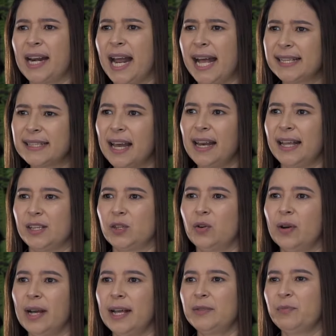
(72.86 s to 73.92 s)
rasga las
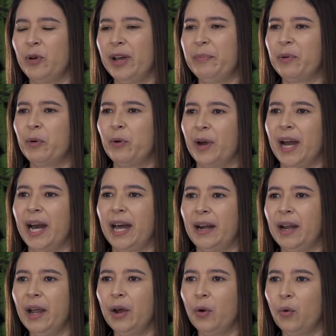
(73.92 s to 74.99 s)
hojas, puede provocar
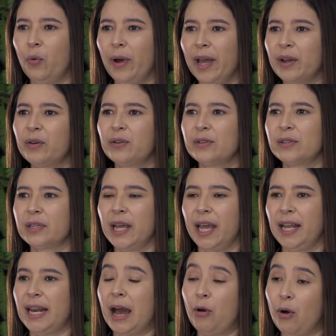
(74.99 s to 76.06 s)
huecos
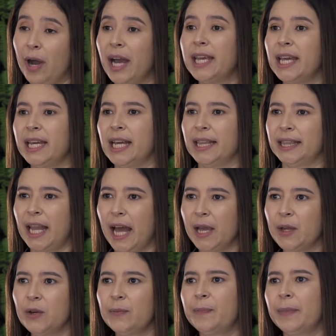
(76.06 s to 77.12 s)
en la hoja y en el
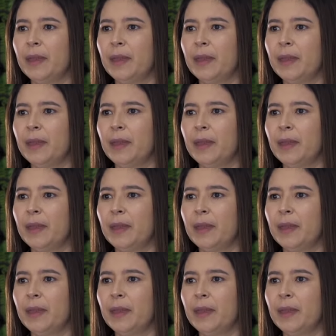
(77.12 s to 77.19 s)
tallo